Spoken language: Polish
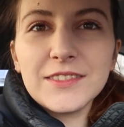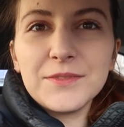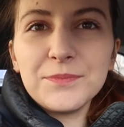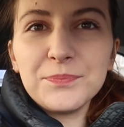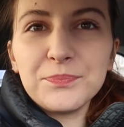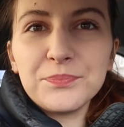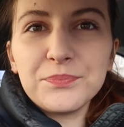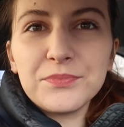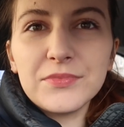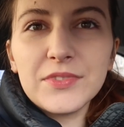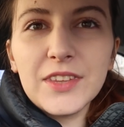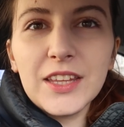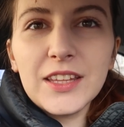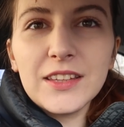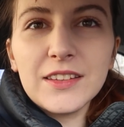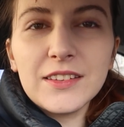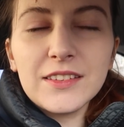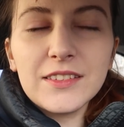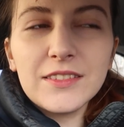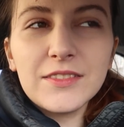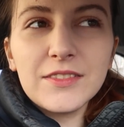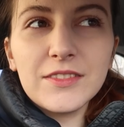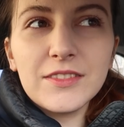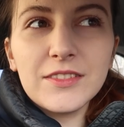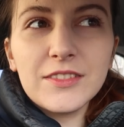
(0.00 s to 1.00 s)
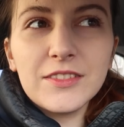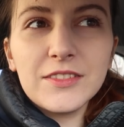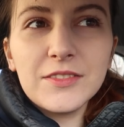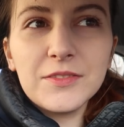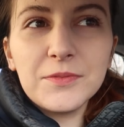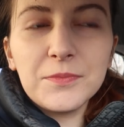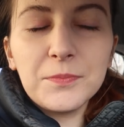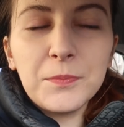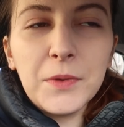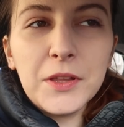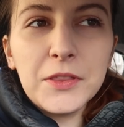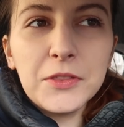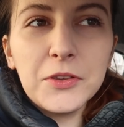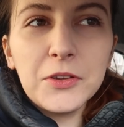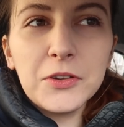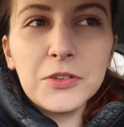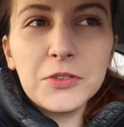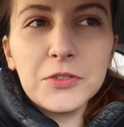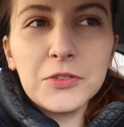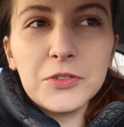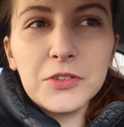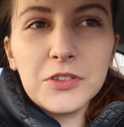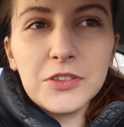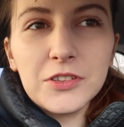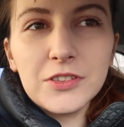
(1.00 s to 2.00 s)
mm, ten pan
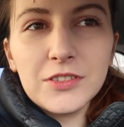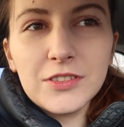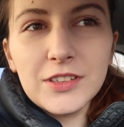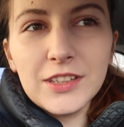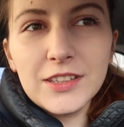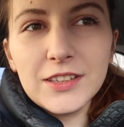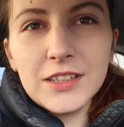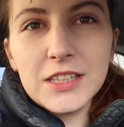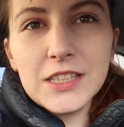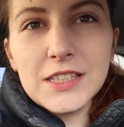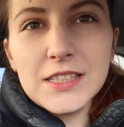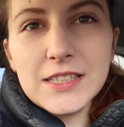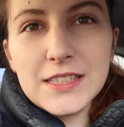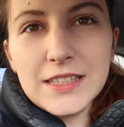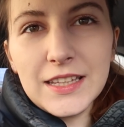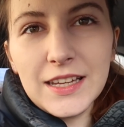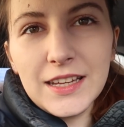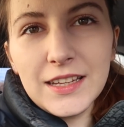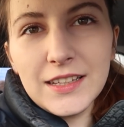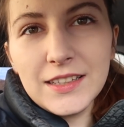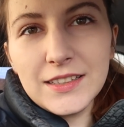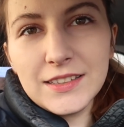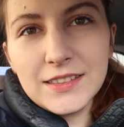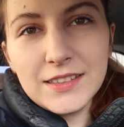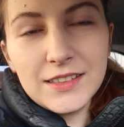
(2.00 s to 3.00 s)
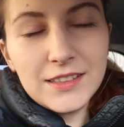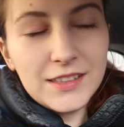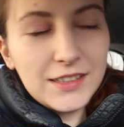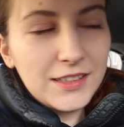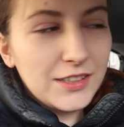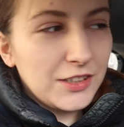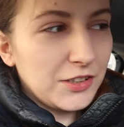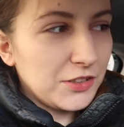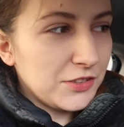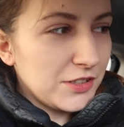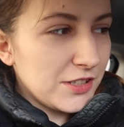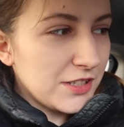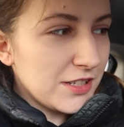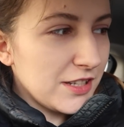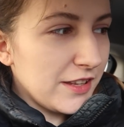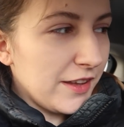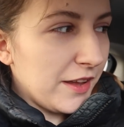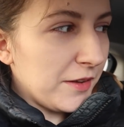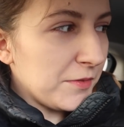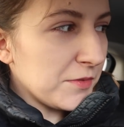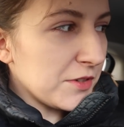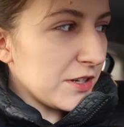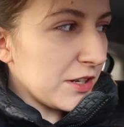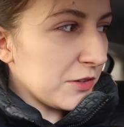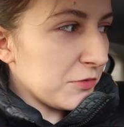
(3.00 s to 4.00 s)
doktor, dentysta, Chociaż nie
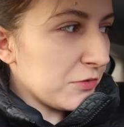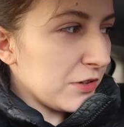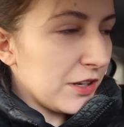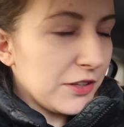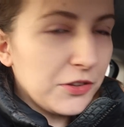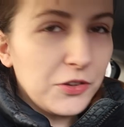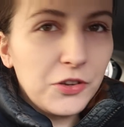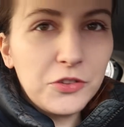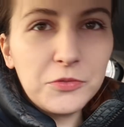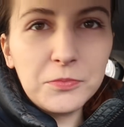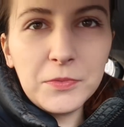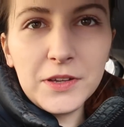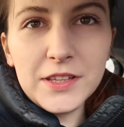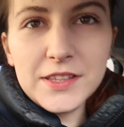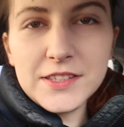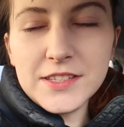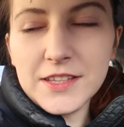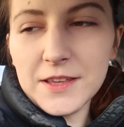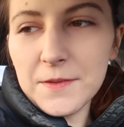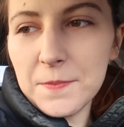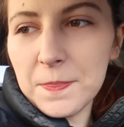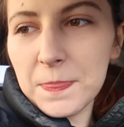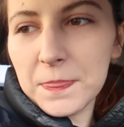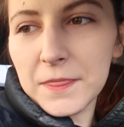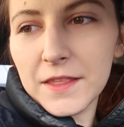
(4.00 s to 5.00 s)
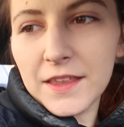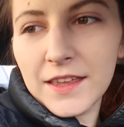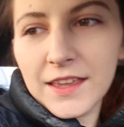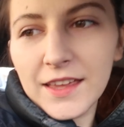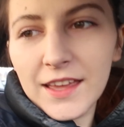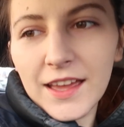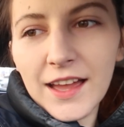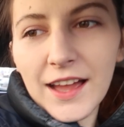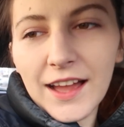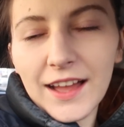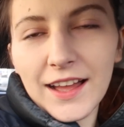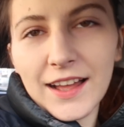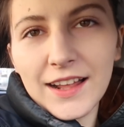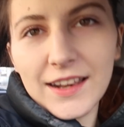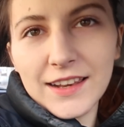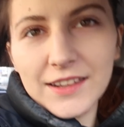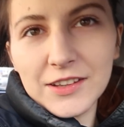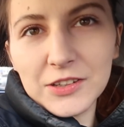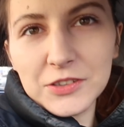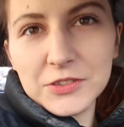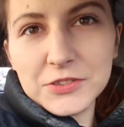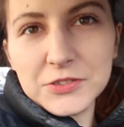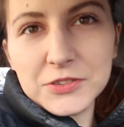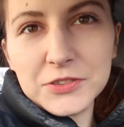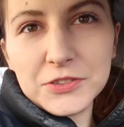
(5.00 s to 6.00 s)
wiem, czy akurat on będzie,
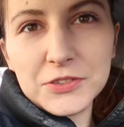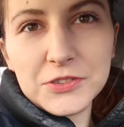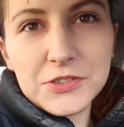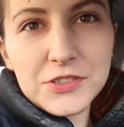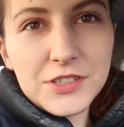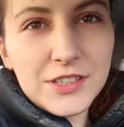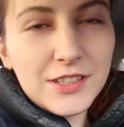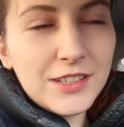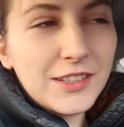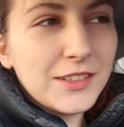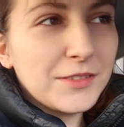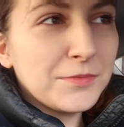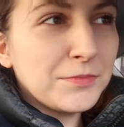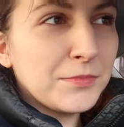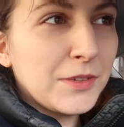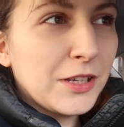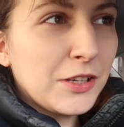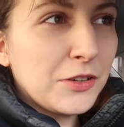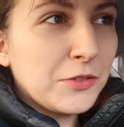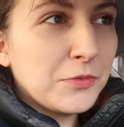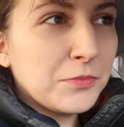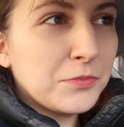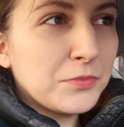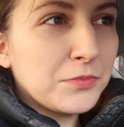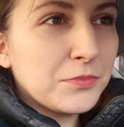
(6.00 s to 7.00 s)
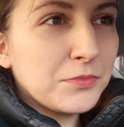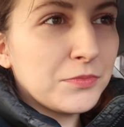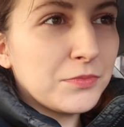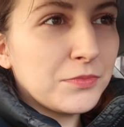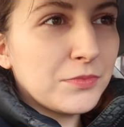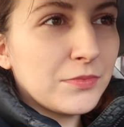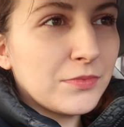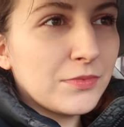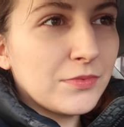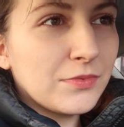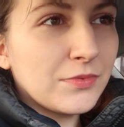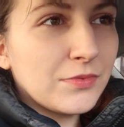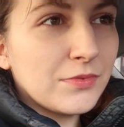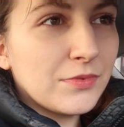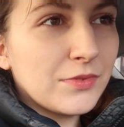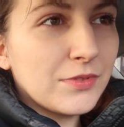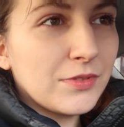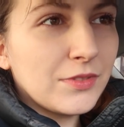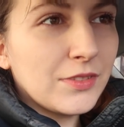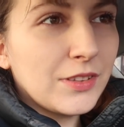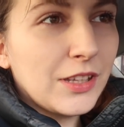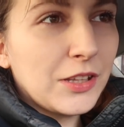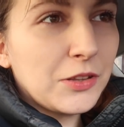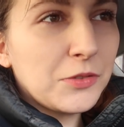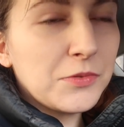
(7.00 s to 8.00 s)
ale chodzi o to, że mają
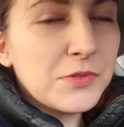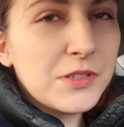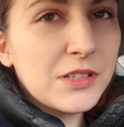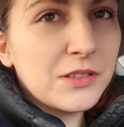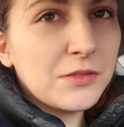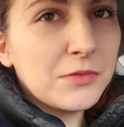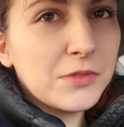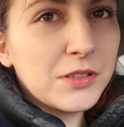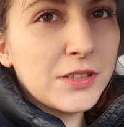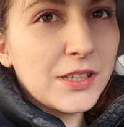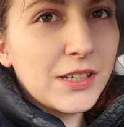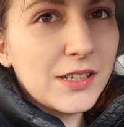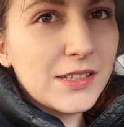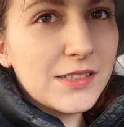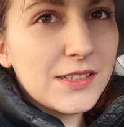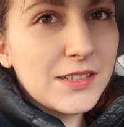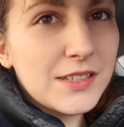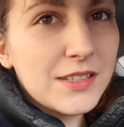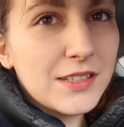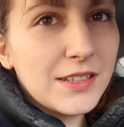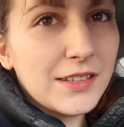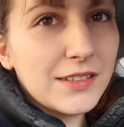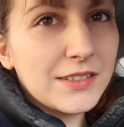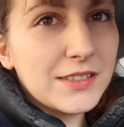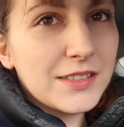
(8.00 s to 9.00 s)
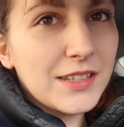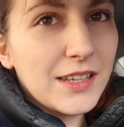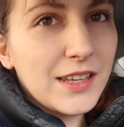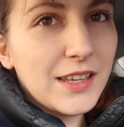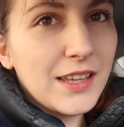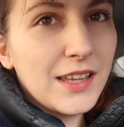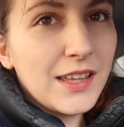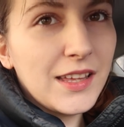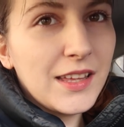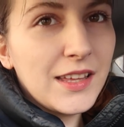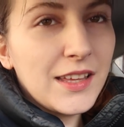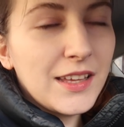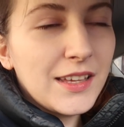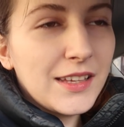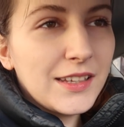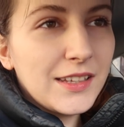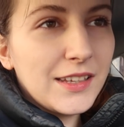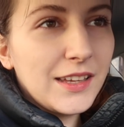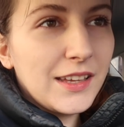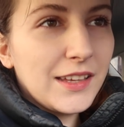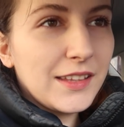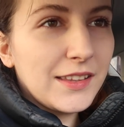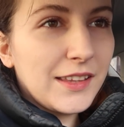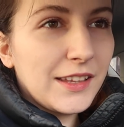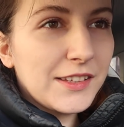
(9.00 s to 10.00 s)
mm, na tą samą literę zaczyna się
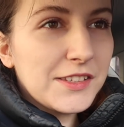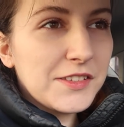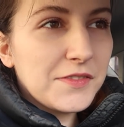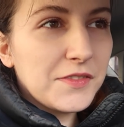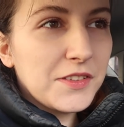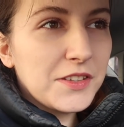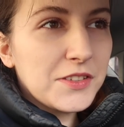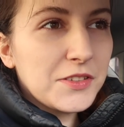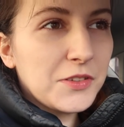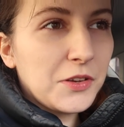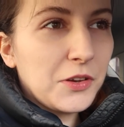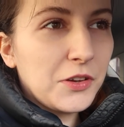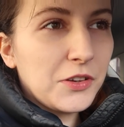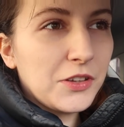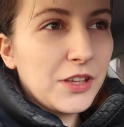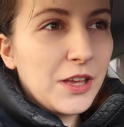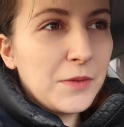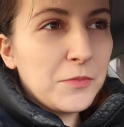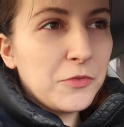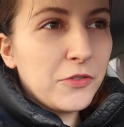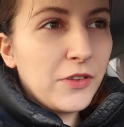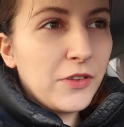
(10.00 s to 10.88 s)
e, nazwisko. Ja